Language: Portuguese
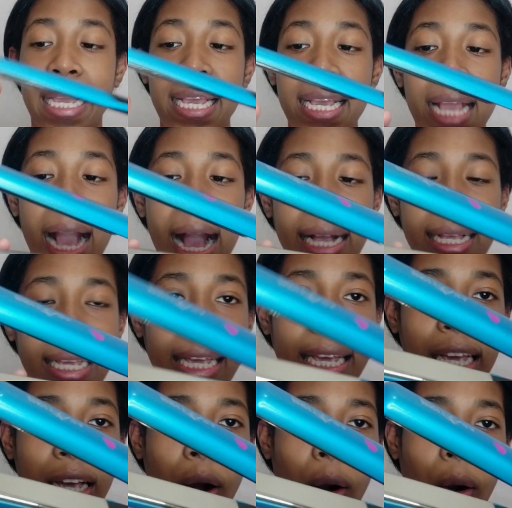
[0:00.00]
E
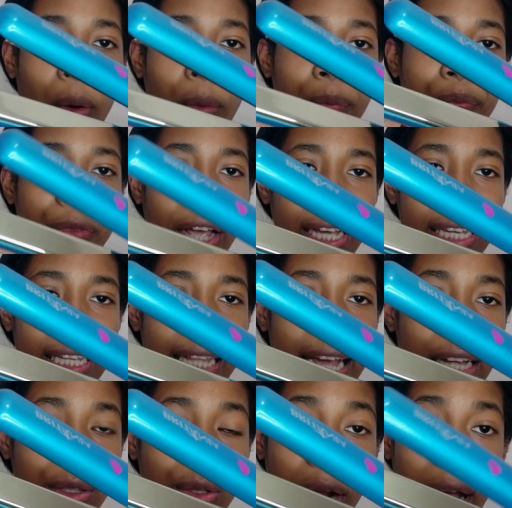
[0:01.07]
aqui, ó, tá aqui
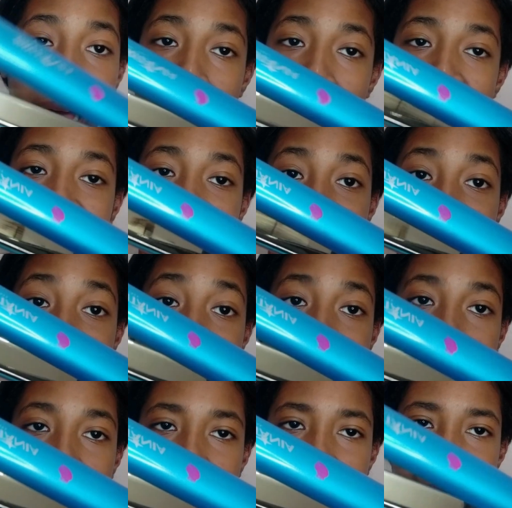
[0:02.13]
dentro, ela é de
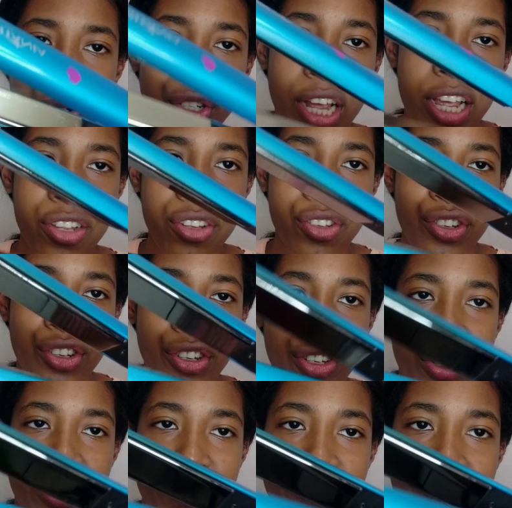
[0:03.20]
titânio,
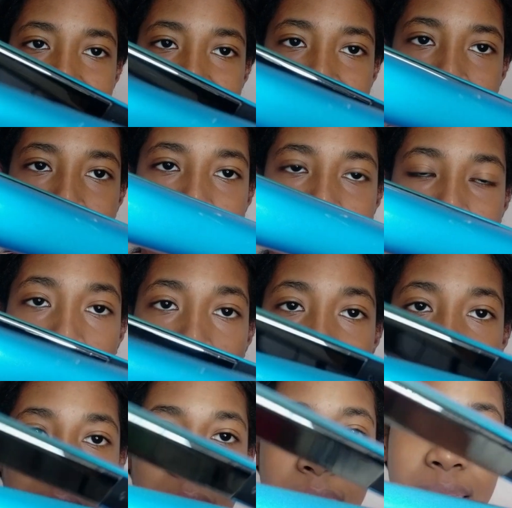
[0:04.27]
gente.
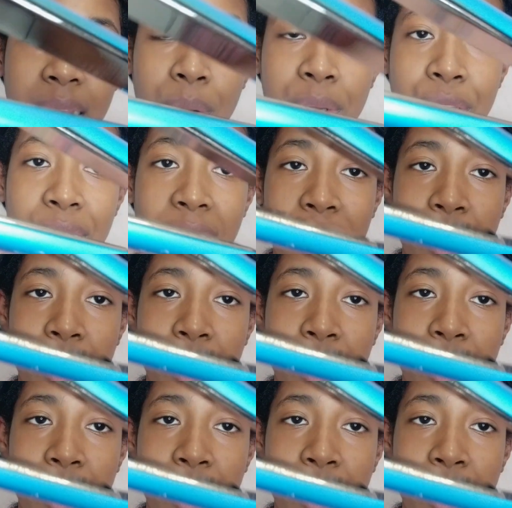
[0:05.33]
Então isso